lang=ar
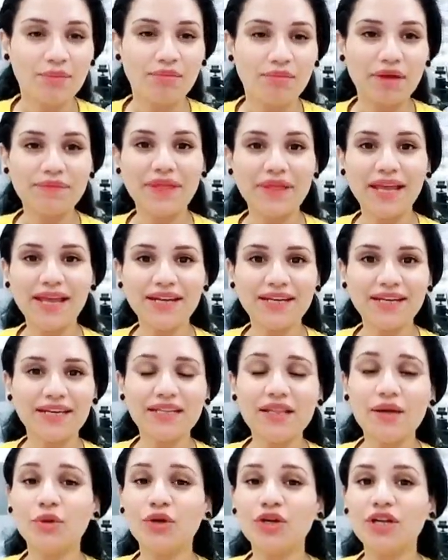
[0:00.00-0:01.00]
مبدئيا
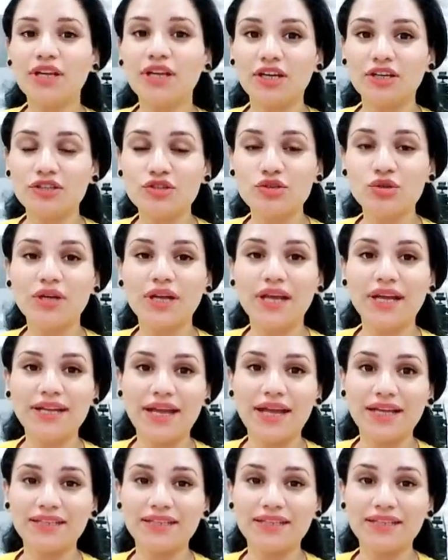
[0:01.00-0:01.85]
كده برج السور احنا